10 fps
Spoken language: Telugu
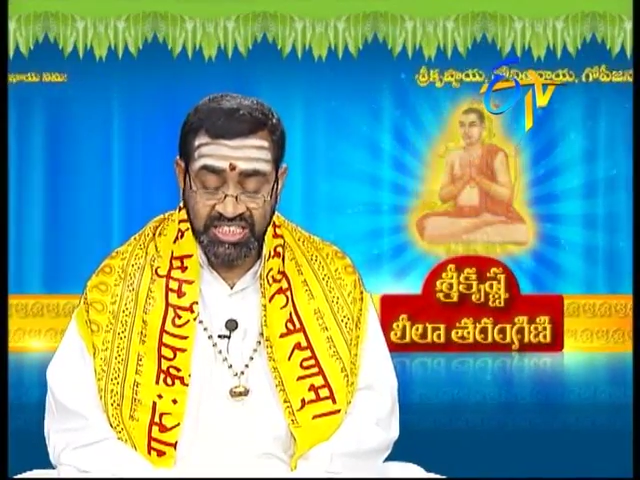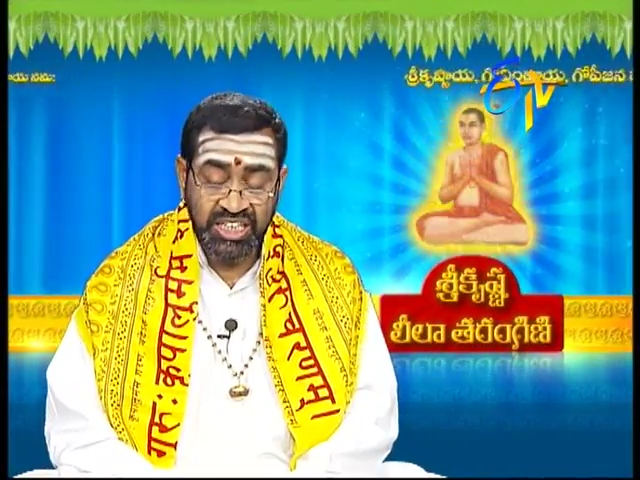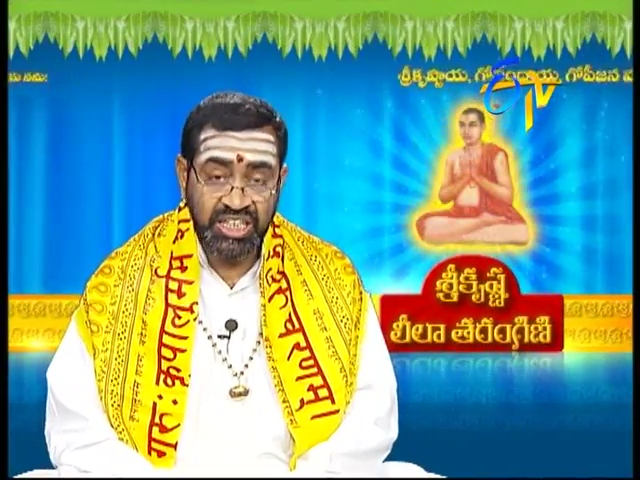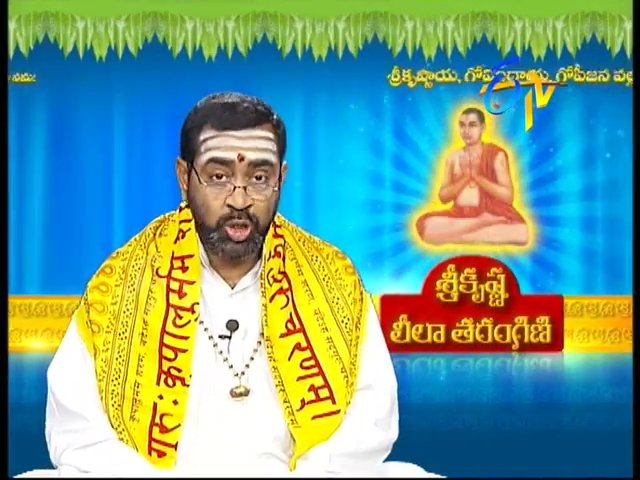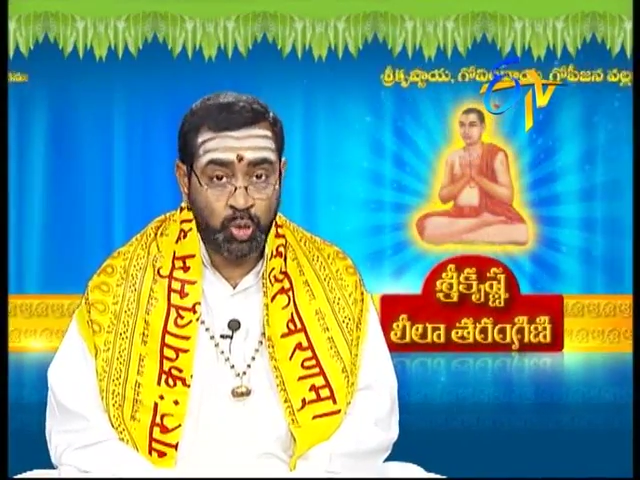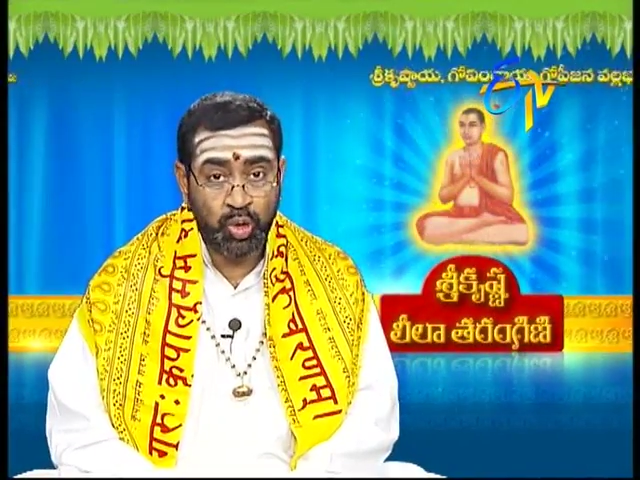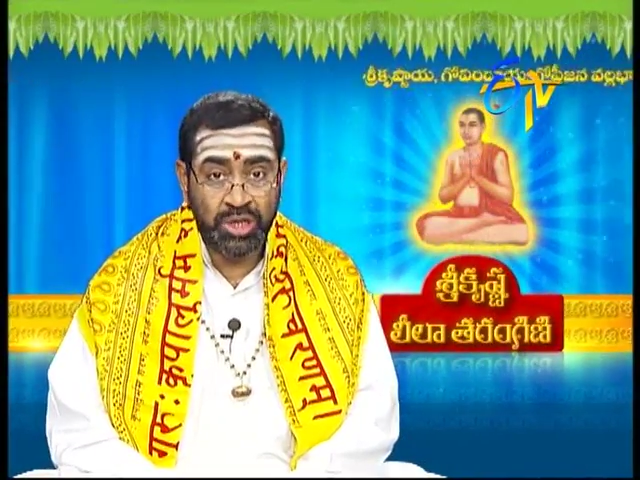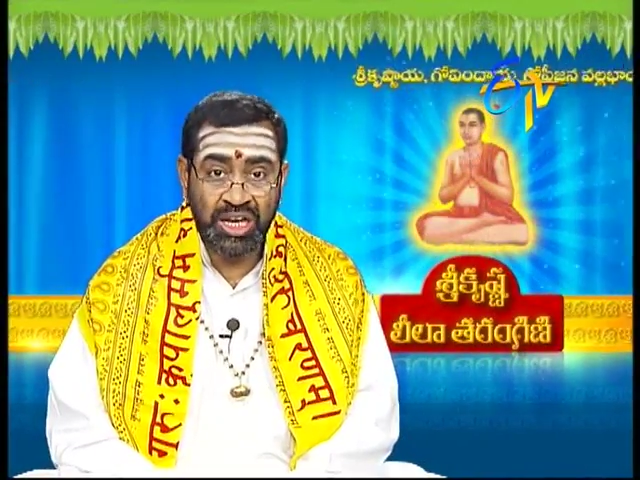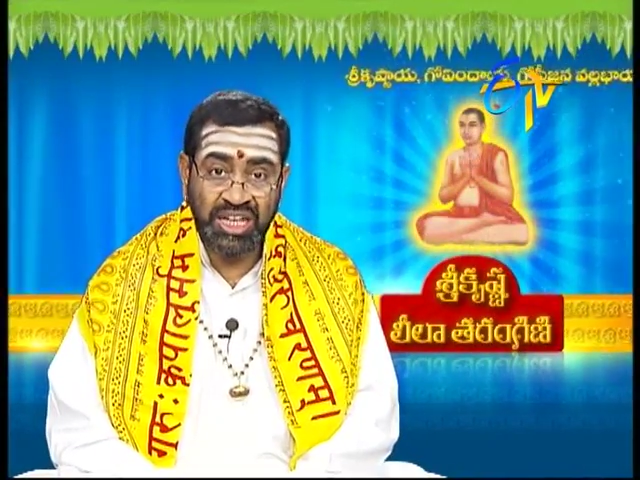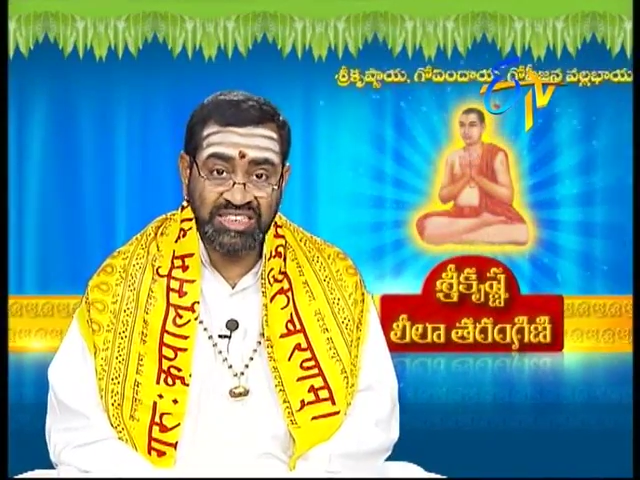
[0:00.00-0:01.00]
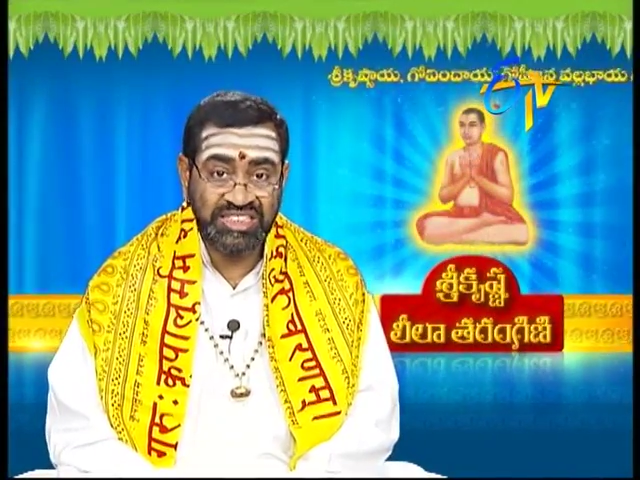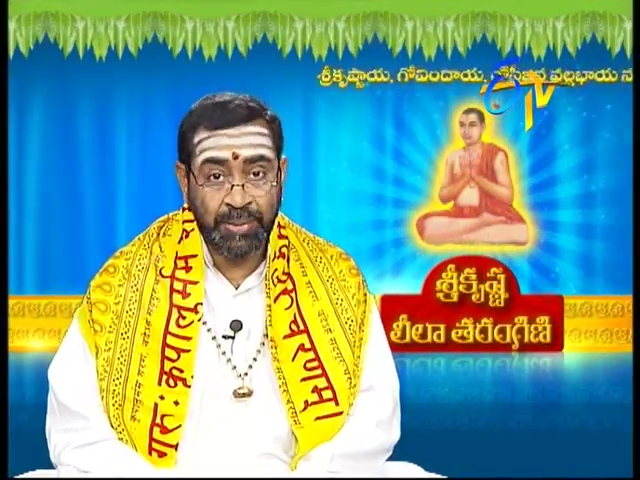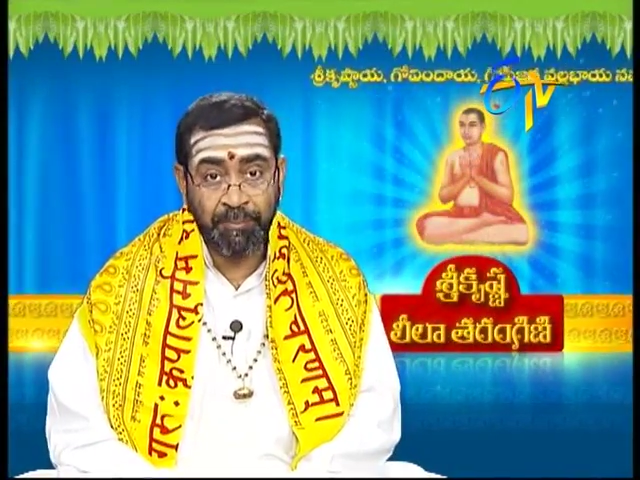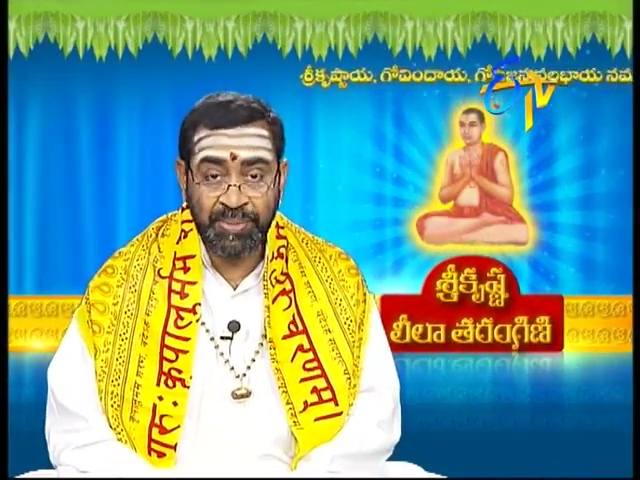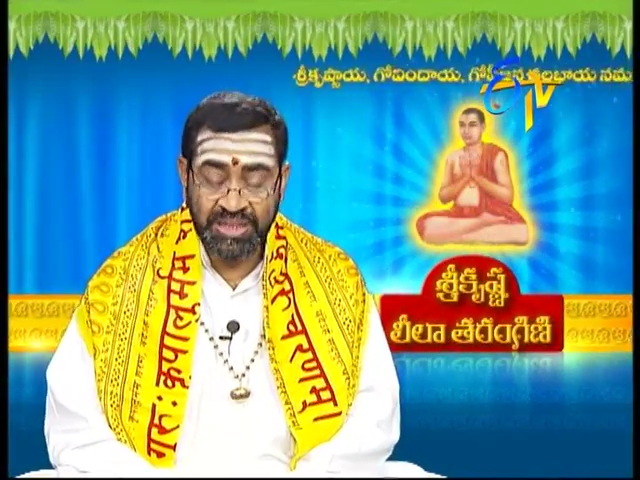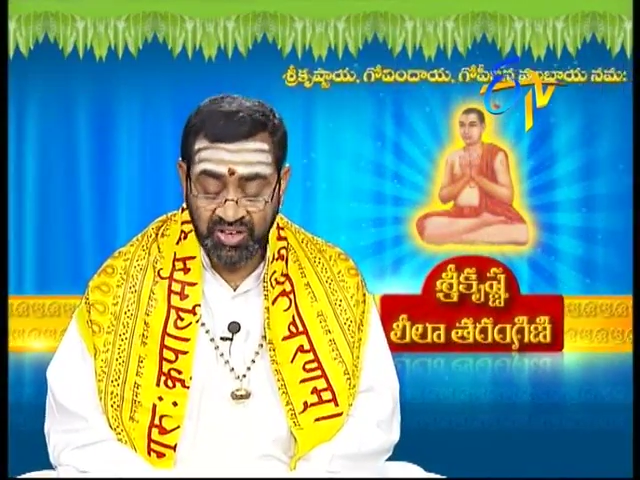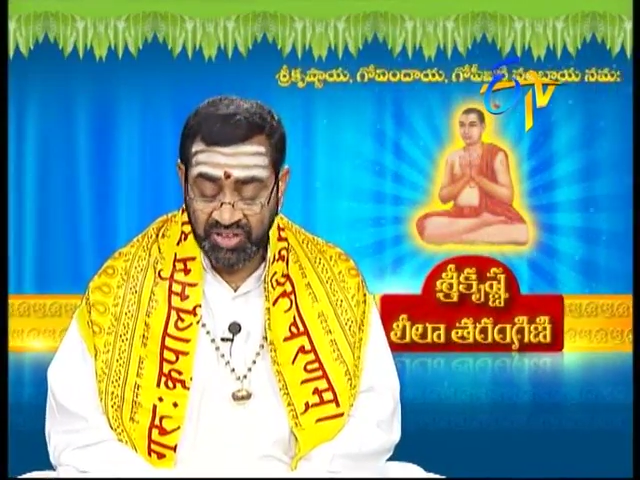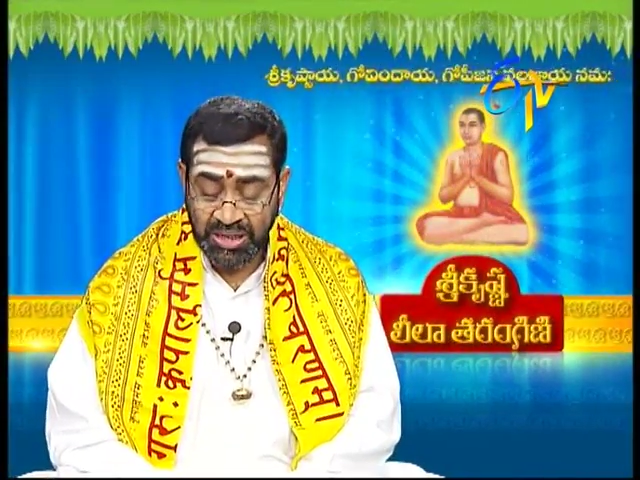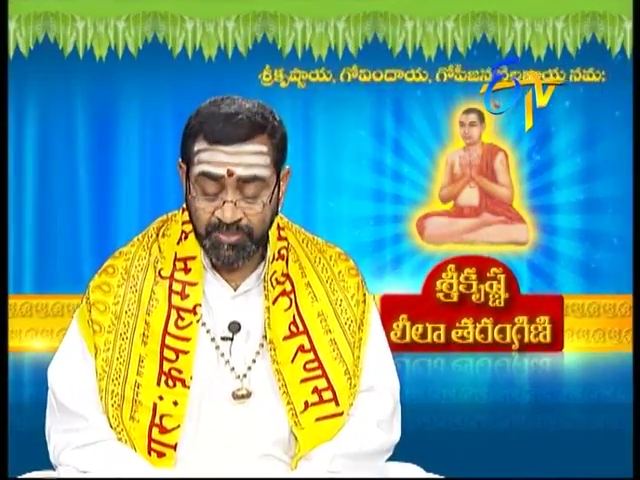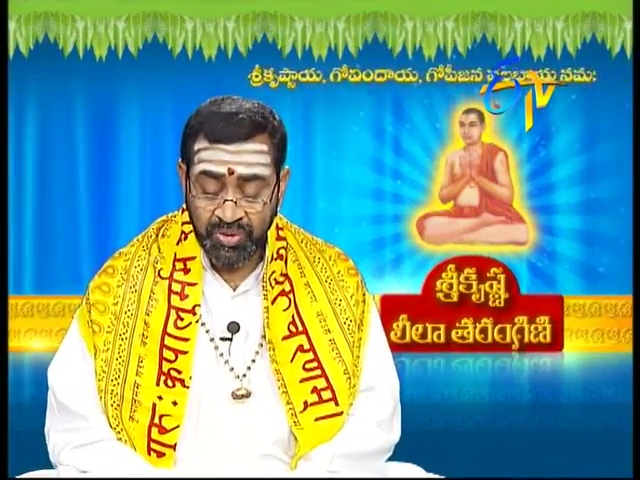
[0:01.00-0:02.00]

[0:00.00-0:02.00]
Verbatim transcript: చిన్ని కుర్రలం చంపితివి